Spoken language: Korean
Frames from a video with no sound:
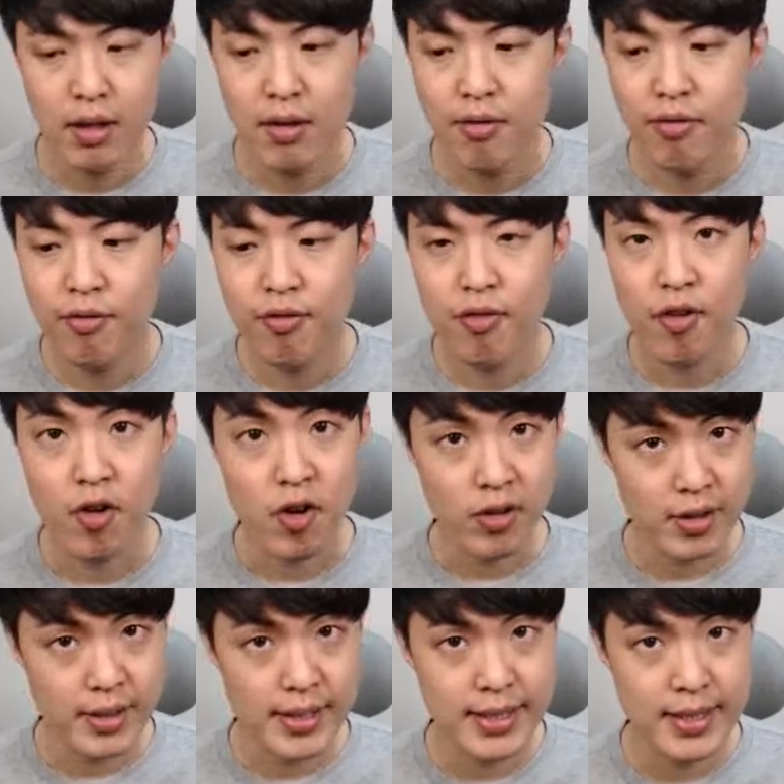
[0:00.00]

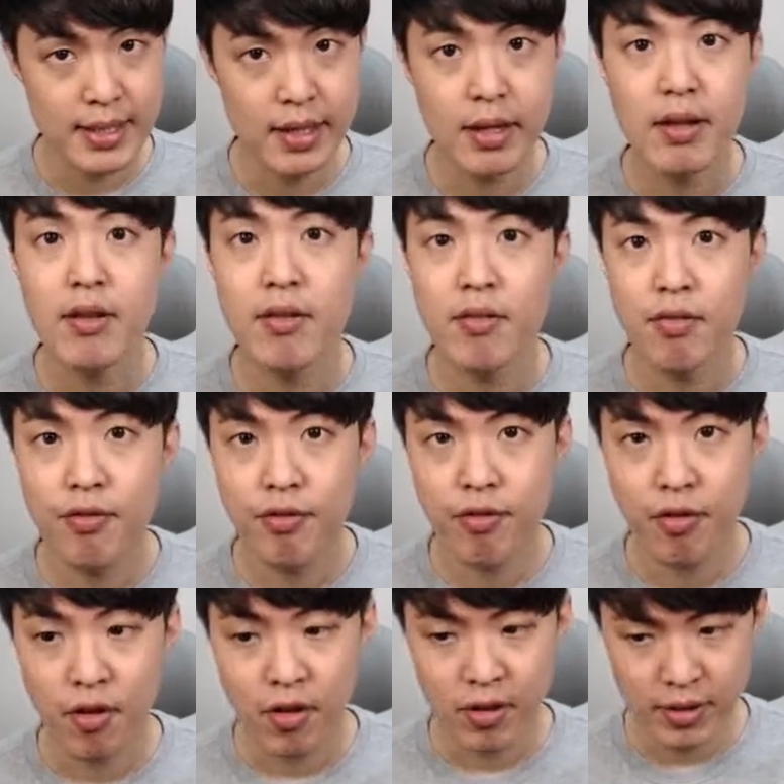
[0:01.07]
Fruit,
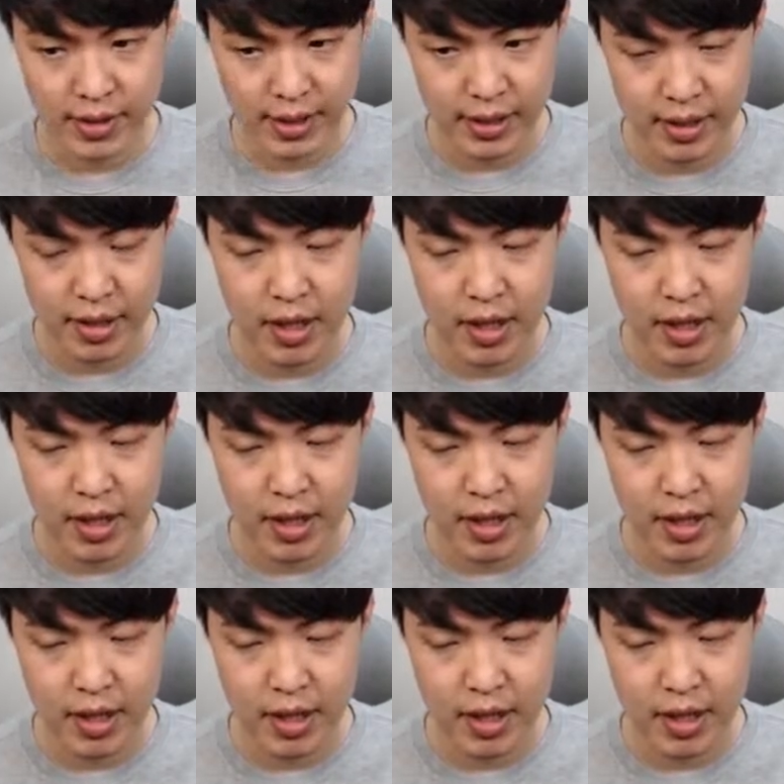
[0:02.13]
Fruit.